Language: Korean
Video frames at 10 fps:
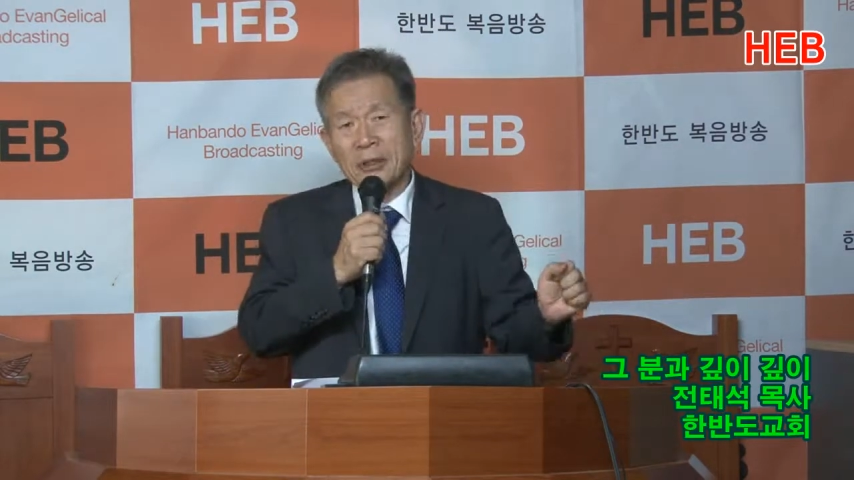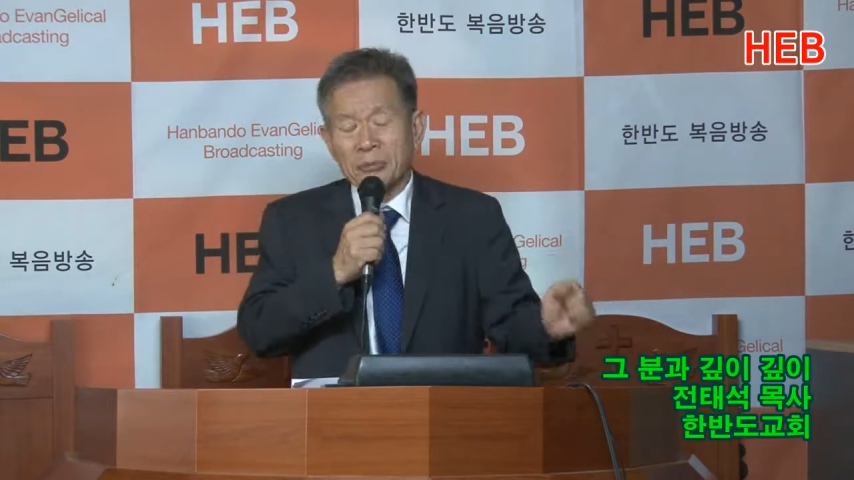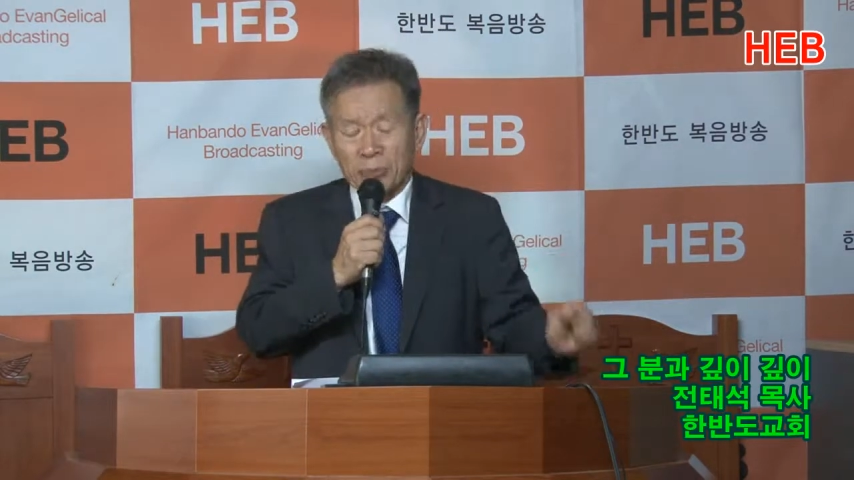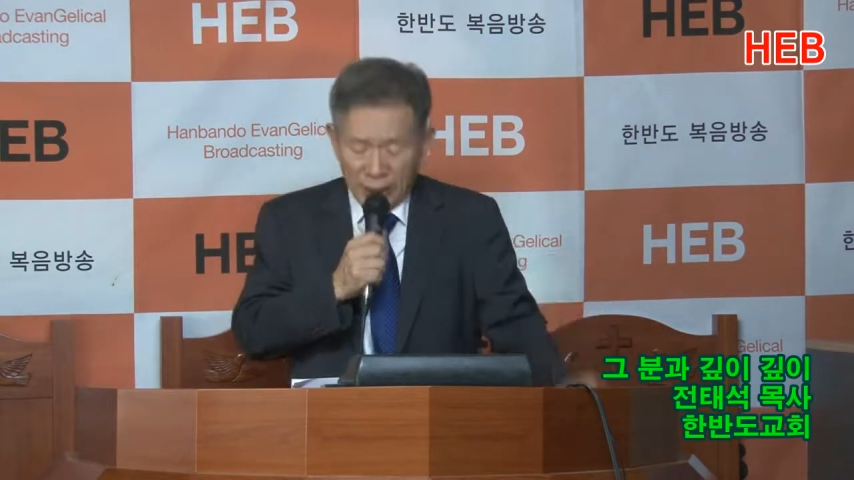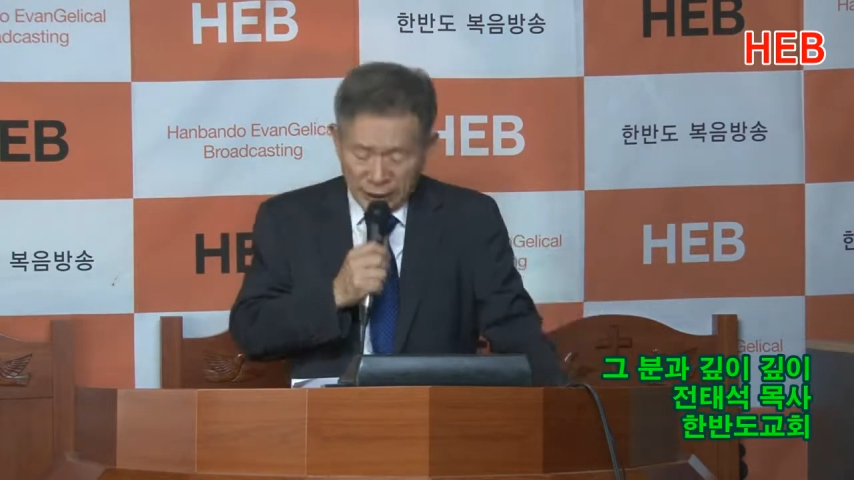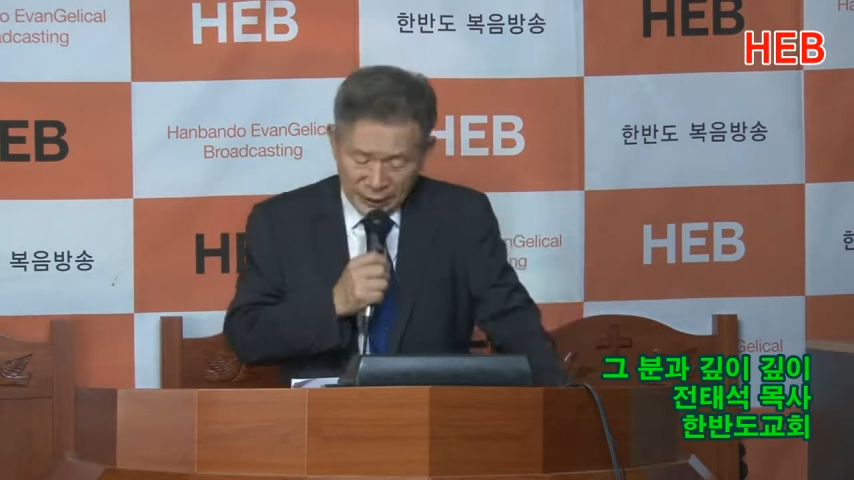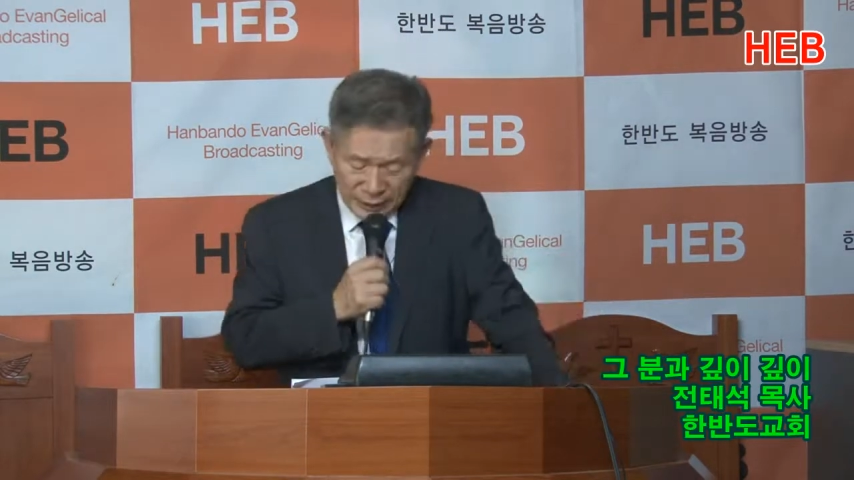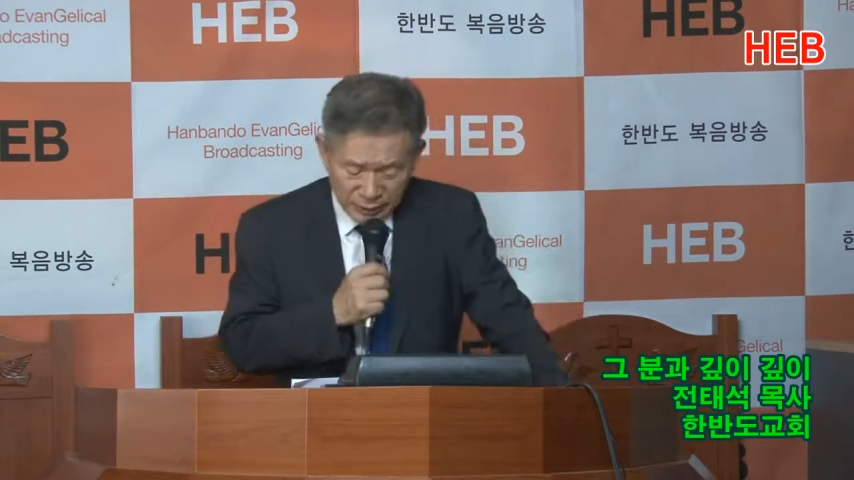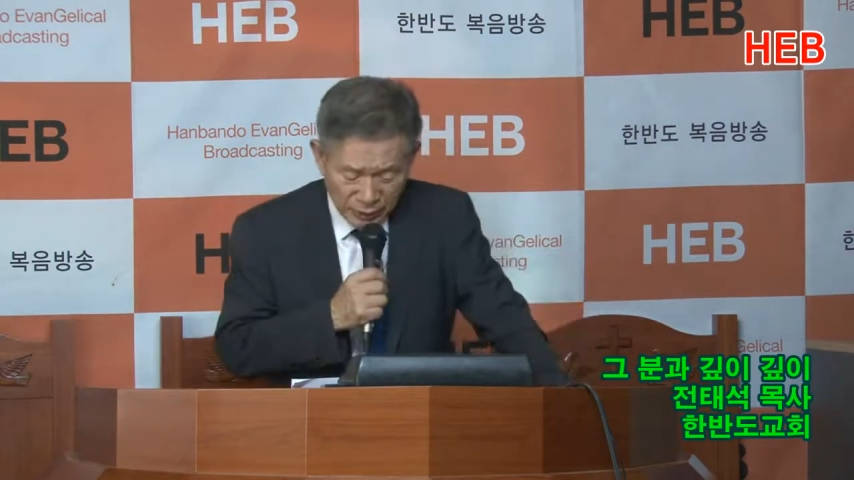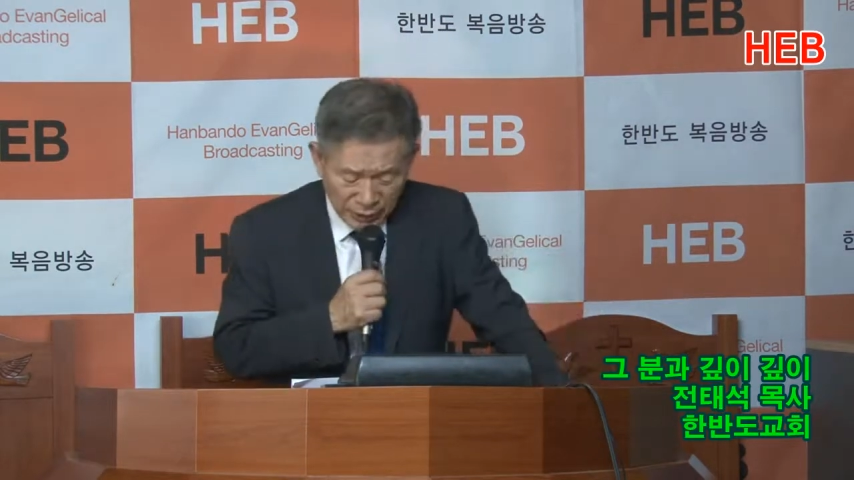하면 뭐가
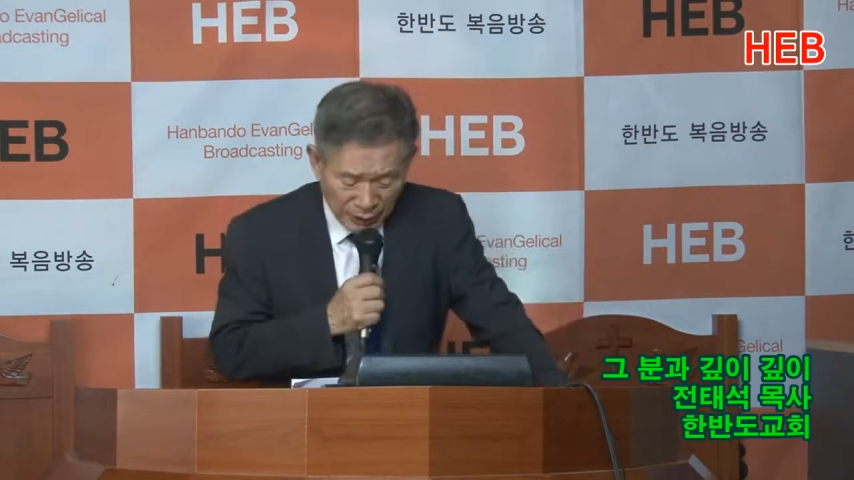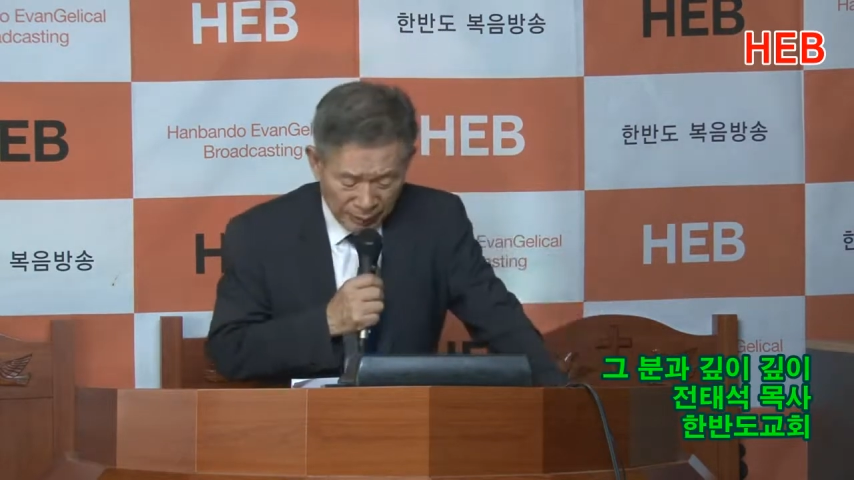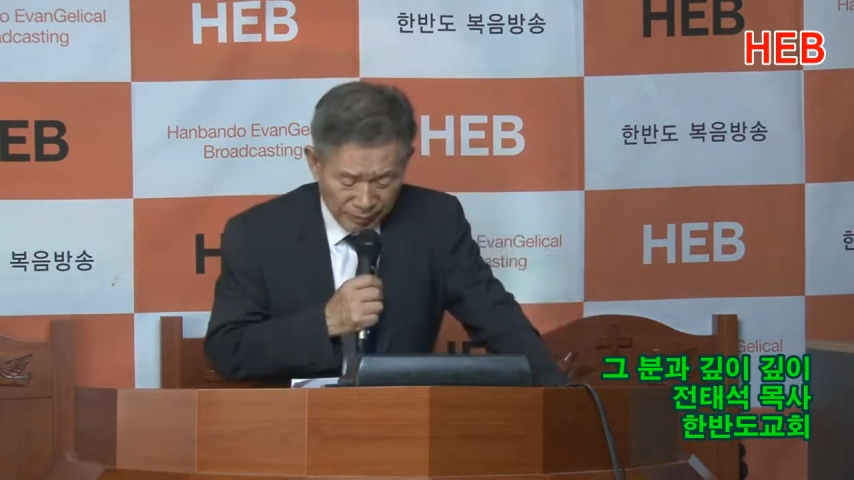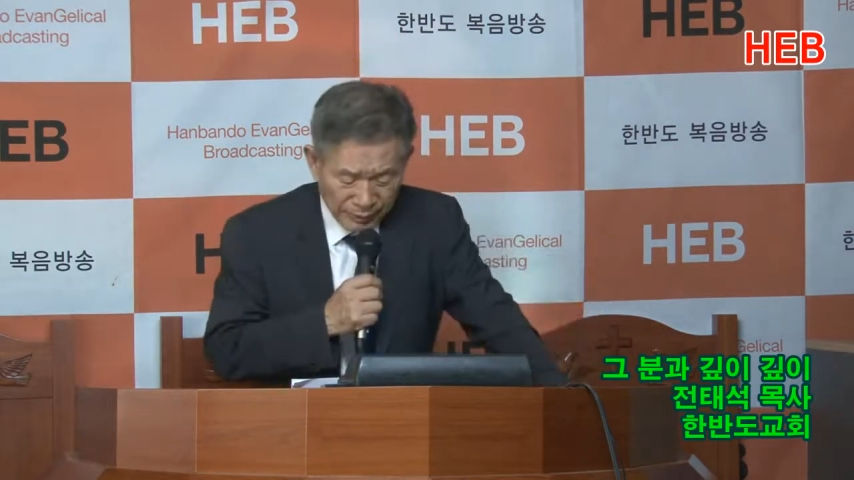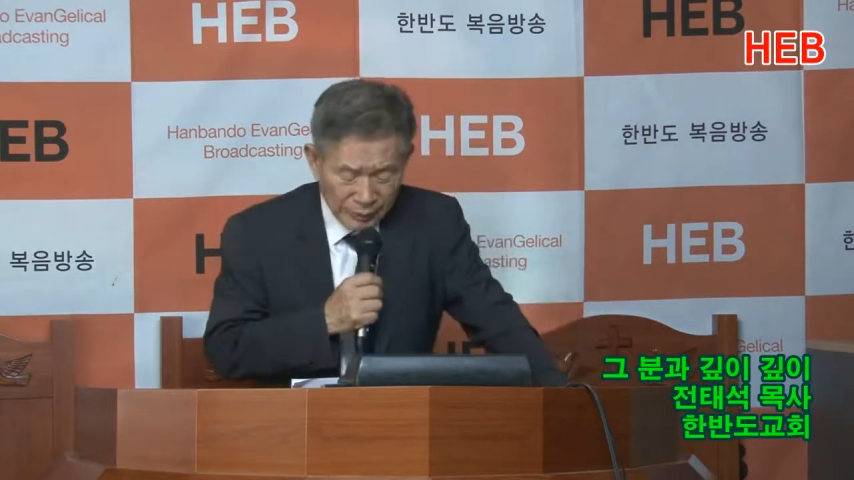되겠습니까?